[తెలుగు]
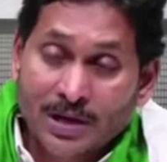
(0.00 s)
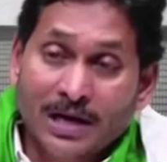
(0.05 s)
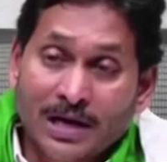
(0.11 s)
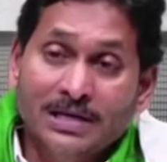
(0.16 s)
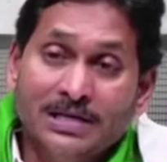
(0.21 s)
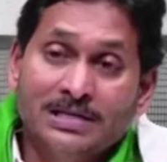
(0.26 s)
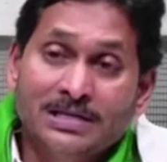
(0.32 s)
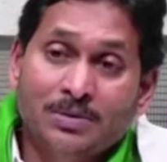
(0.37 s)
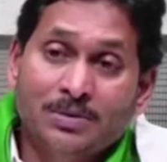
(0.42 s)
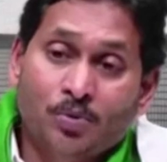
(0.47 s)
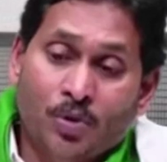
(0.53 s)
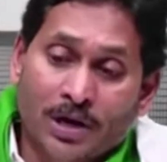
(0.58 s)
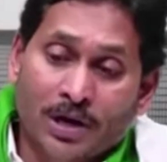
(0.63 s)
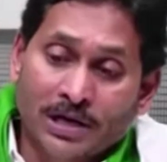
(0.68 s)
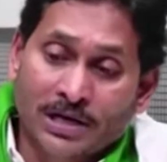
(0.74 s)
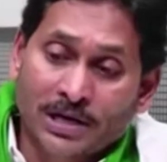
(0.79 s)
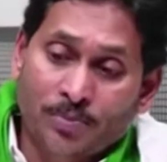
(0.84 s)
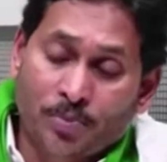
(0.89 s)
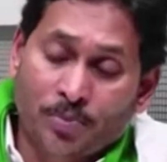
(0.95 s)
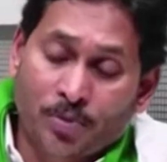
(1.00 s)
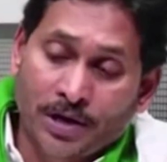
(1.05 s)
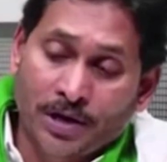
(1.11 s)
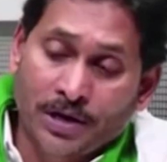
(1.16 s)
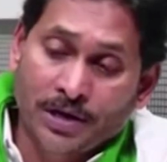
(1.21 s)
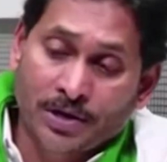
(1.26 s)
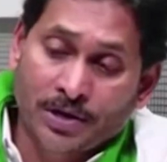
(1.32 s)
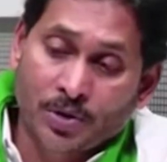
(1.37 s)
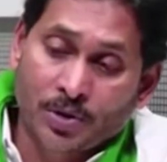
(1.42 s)
కనీసం ఒకటి
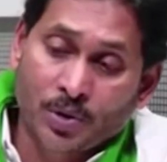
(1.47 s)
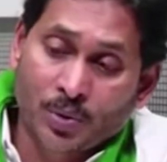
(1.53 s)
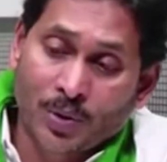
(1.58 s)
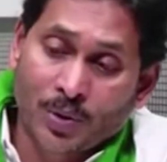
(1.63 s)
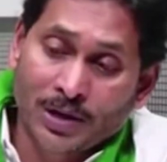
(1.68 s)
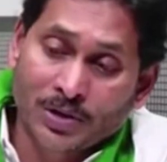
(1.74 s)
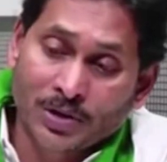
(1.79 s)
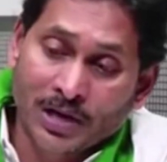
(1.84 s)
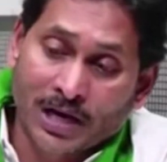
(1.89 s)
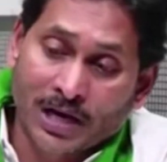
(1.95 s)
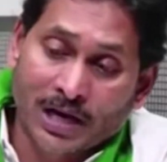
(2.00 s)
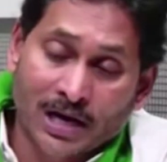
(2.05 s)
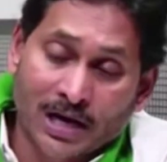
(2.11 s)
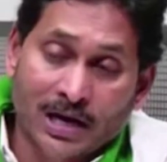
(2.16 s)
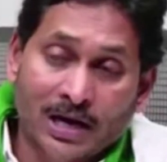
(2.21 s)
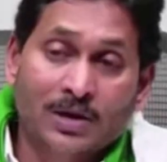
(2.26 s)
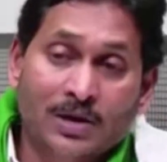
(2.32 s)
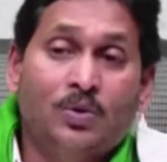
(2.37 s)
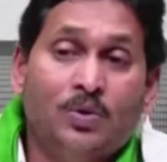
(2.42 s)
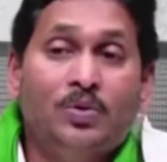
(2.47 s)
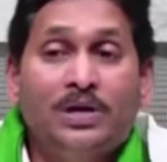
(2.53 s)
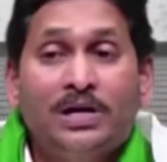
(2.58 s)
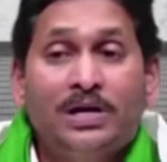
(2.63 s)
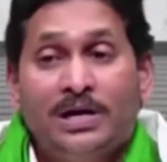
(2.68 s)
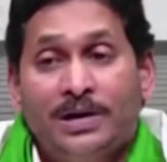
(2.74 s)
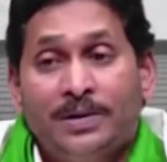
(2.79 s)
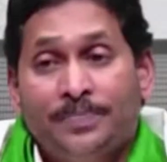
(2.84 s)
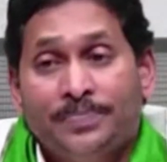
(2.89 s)
పాయింట్ రెండు ఐదు ఎకరాలు
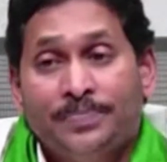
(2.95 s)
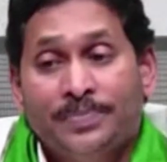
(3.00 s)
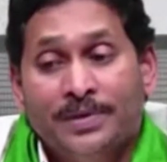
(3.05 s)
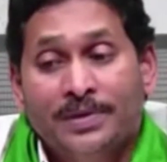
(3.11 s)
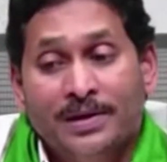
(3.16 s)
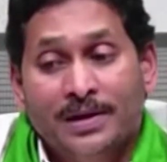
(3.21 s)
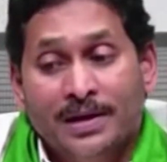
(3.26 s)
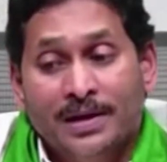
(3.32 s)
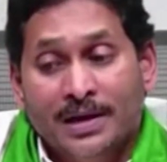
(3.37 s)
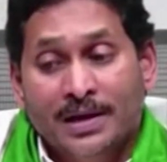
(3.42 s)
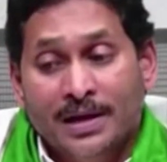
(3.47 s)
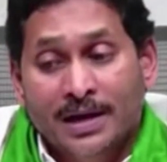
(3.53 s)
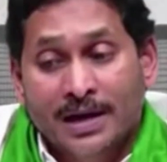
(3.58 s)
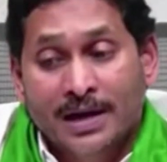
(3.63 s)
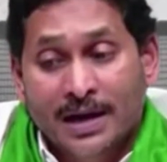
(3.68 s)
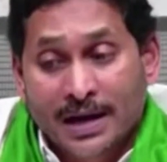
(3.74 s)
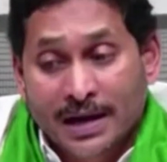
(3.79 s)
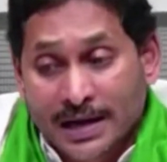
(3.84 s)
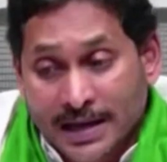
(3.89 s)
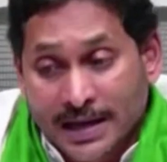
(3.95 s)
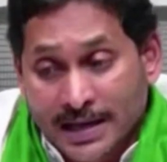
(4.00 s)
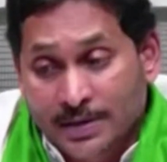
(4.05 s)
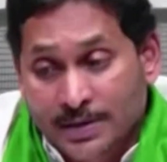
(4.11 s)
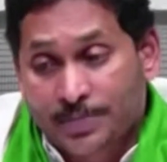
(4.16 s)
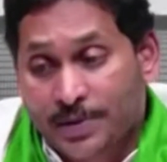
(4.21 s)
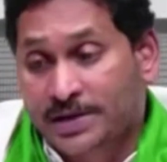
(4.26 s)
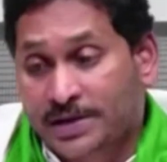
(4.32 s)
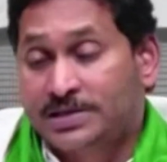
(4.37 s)
కూడా
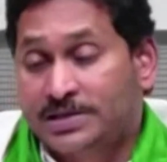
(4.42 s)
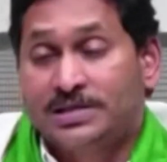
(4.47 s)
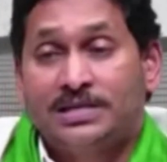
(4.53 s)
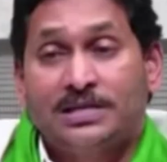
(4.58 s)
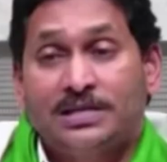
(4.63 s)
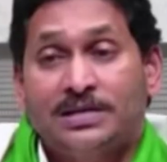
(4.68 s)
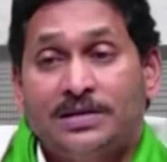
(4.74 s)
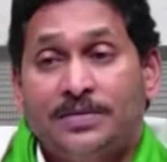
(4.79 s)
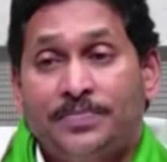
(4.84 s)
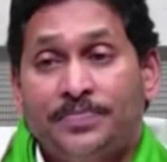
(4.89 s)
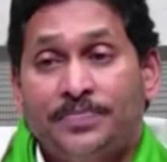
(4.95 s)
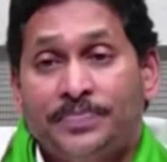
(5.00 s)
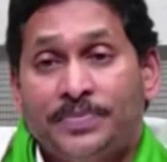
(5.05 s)
లేని పరిస్థితి